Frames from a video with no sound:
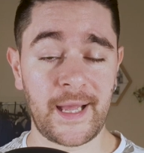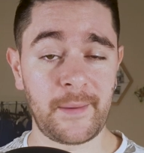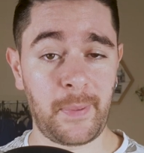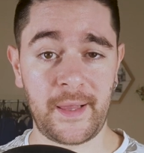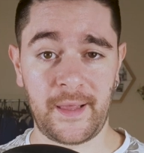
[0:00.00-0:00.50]
a
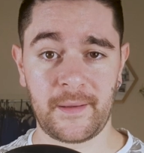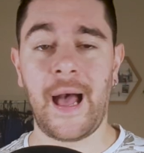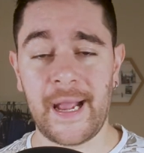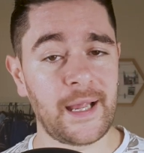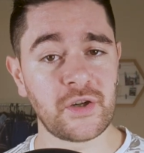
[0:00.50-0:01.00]
España.
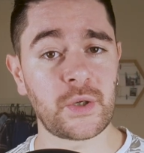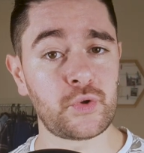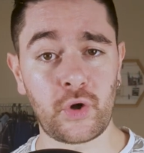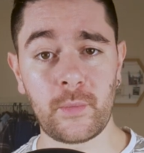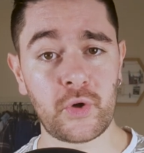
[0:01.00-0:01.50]
Aquí los
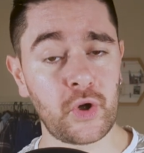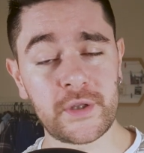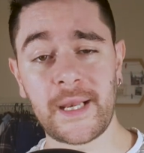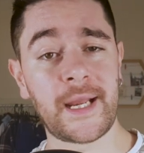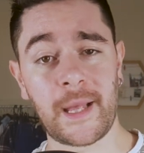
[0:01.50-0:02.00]
autónomos no
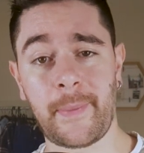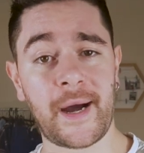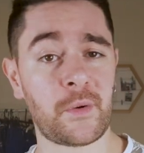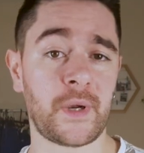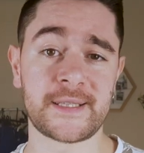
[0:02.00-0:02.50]
tienen que
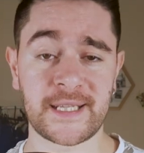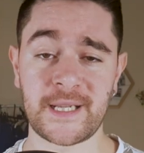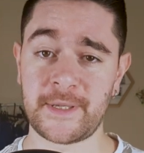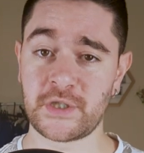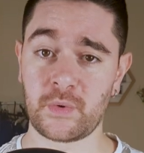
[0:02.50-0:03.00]
pagar una tasa
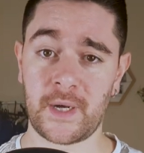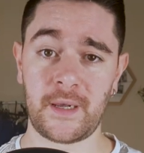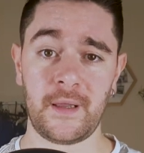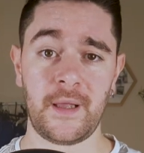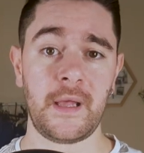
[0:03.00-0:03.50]
mensual
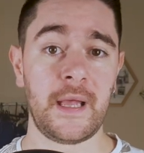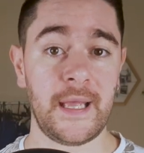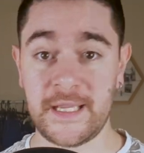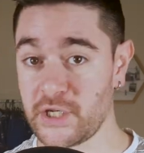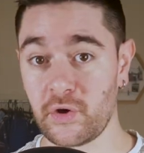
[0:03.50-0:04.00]

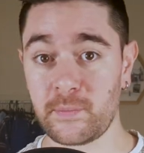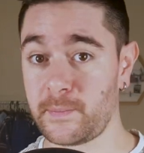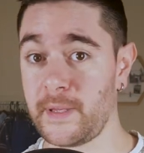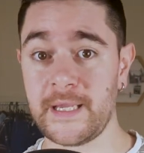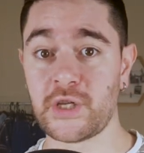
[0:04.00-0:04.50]
y solo,
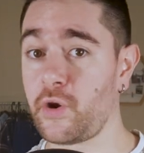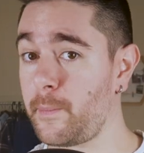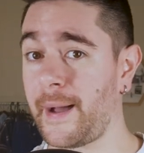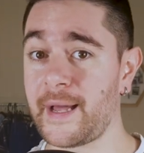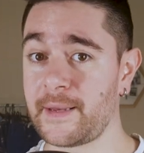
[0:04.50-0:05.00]
y solo
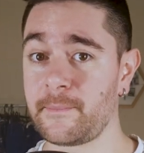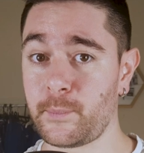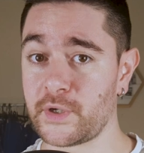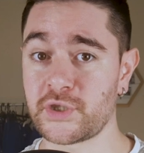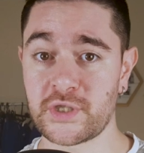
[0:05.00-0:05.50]
pagan
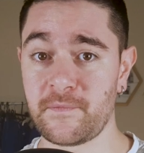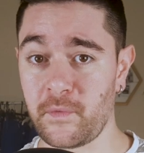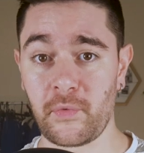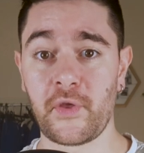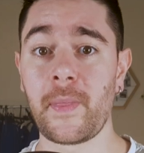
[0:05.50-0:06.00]
impuestos en
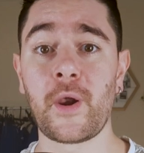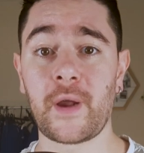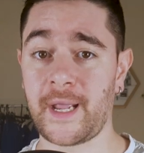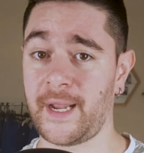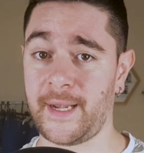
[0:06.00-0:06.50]
función de lo
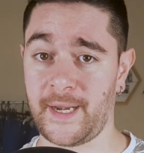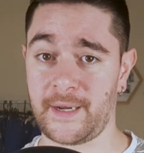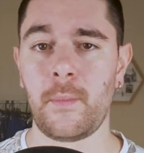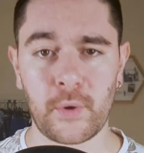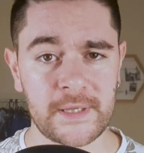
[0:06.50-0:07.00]
que generan.
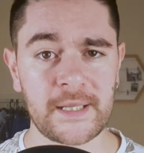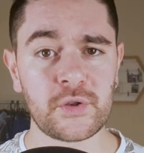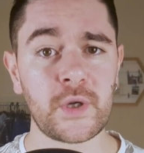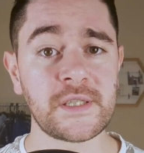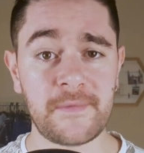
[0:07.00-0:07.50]
Por
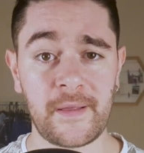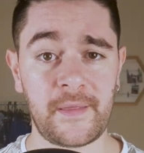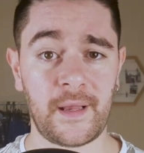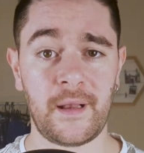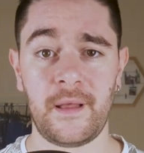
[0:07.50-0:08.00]
tanto, es
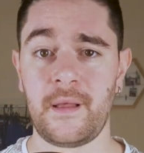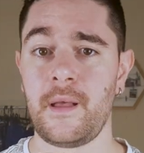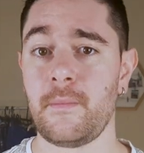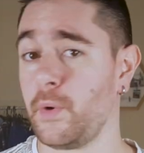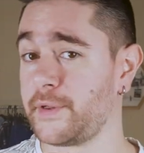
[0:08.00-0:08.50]
fácil
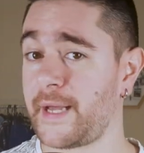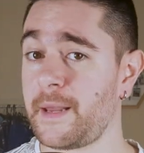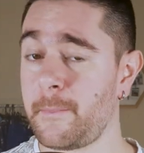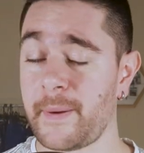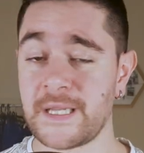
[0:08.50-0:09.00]
montar
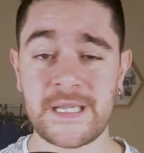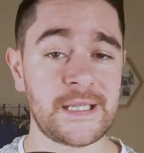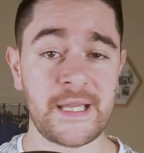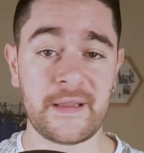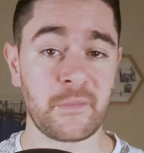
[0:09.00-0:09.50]

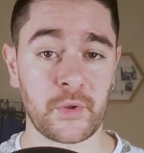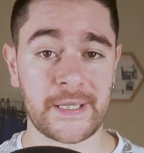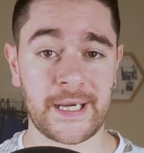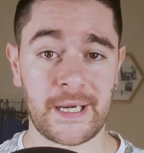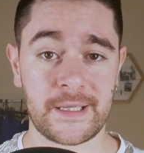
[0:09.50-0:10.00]
empresas y
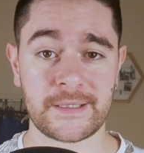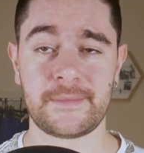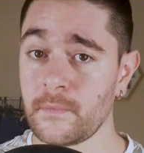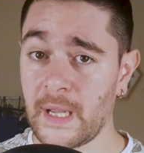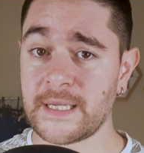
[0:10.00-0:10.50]
desmontarlas
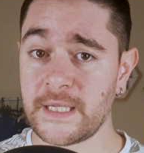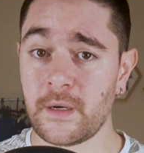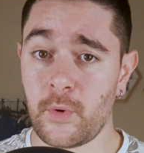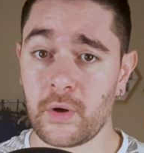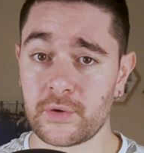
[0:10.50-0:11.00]
así
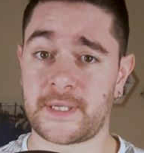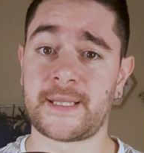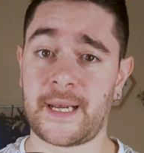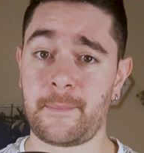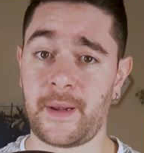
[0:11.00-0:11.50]
como
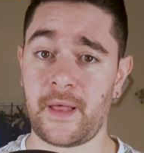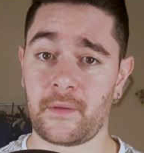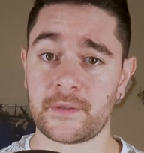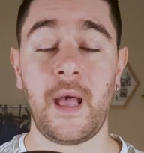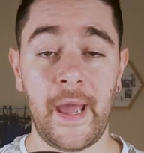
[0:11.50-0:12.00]
contratar
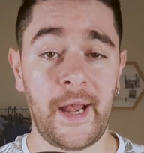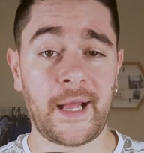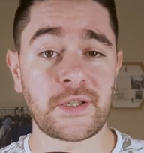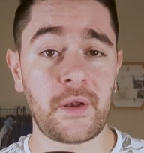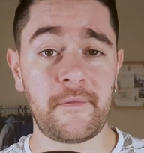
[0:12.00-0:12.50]
empleados. En el
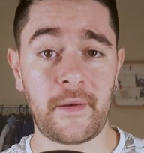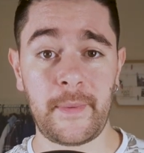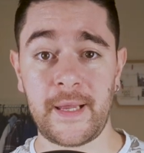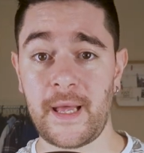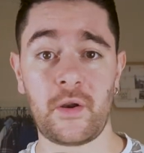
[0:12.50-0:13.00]
caso de la
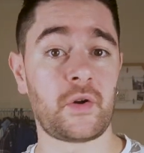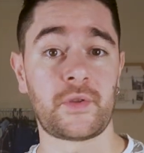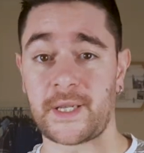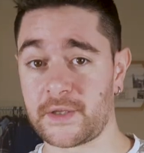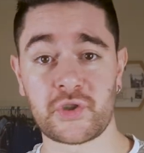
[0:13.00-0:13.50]
enfermería, los
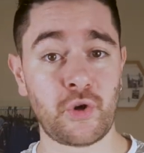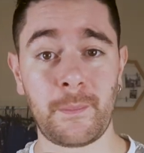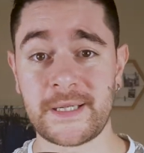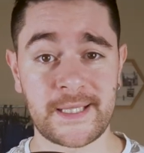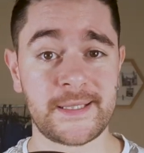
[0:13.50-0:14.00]
contratos son
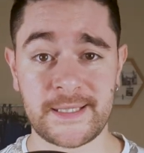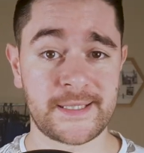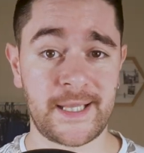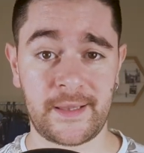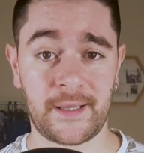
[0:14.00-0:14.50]
bastante
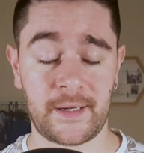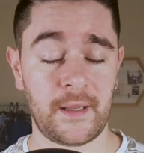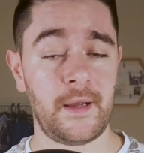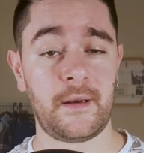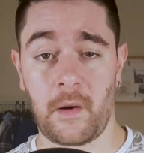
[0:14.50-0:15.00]
estándar.
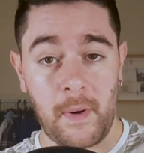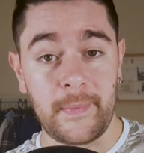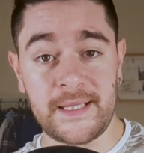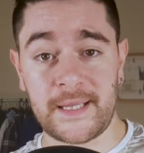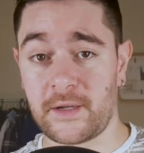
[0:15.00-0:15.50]

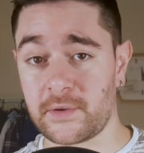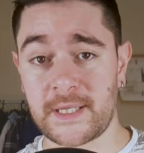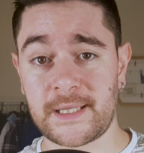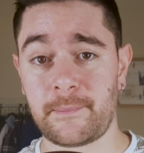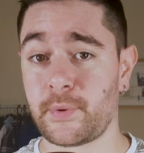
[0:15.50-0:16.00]
Normalmente te
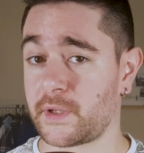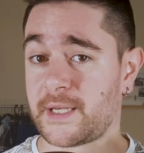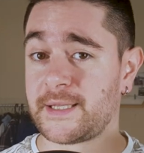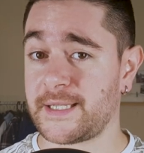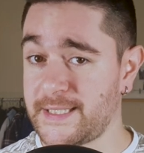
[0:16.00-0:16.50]
contratan por
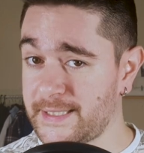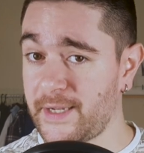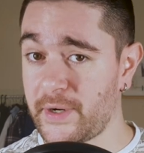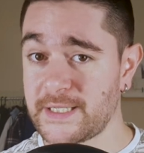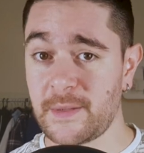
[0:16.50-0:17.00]
37
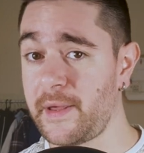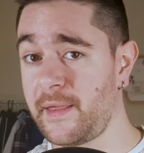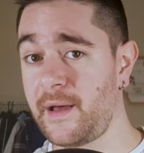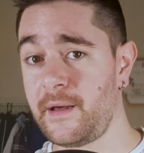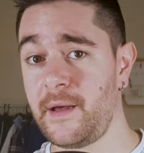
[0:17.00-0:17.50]
horas y
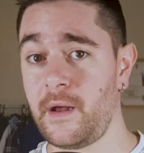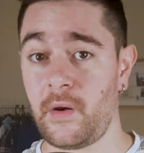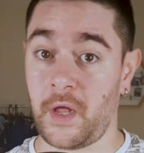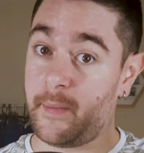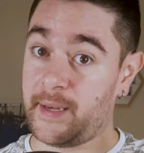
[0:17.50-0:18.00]
media, lo
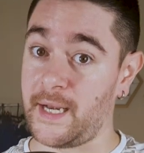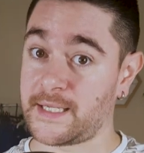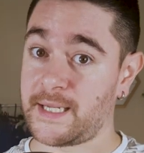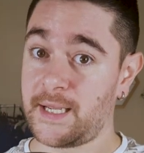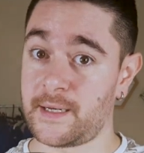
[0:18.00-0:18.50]
que vienen a
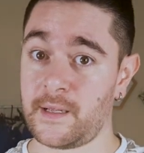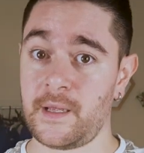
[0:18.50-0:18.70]
ser